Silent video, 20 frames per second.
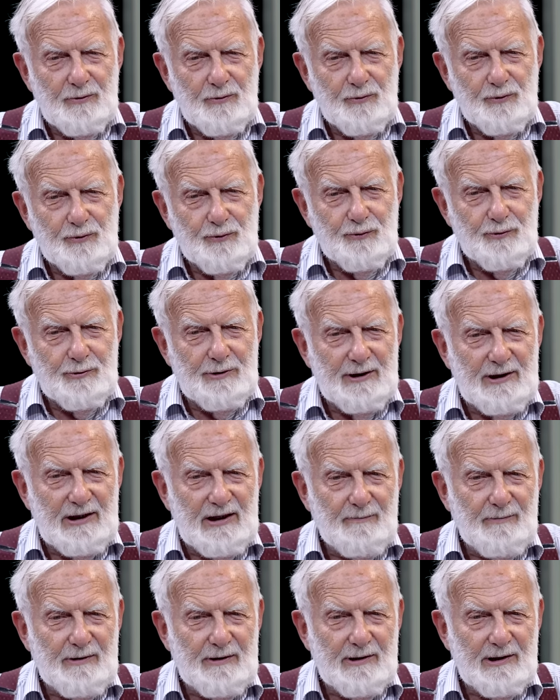
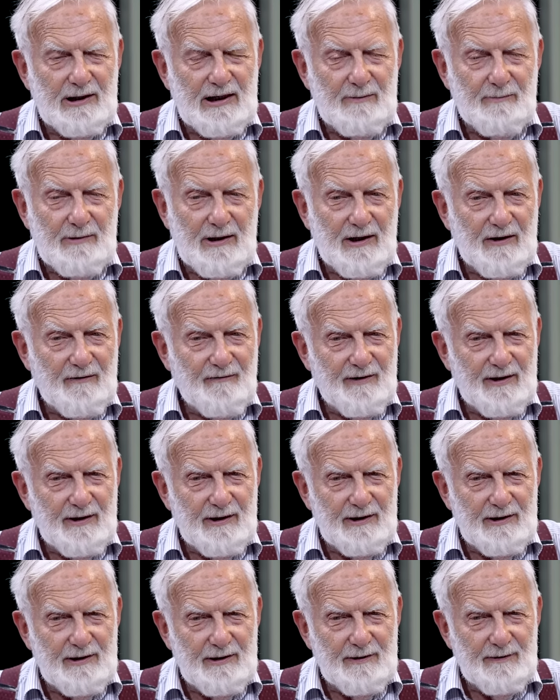usulleri, bir takım
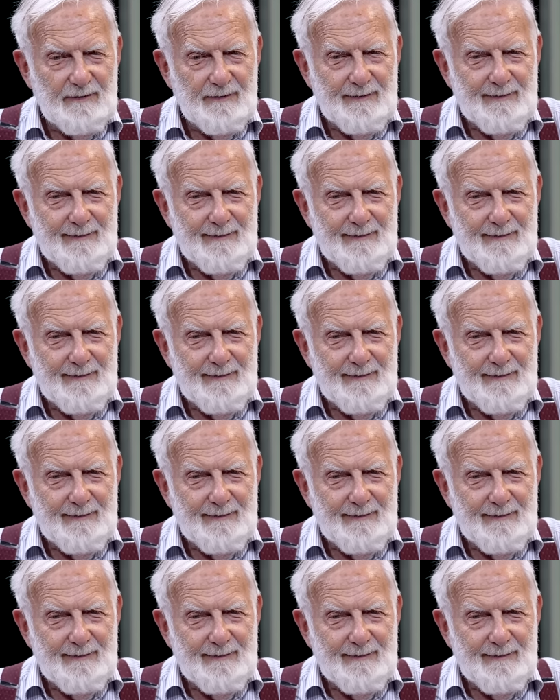ahvali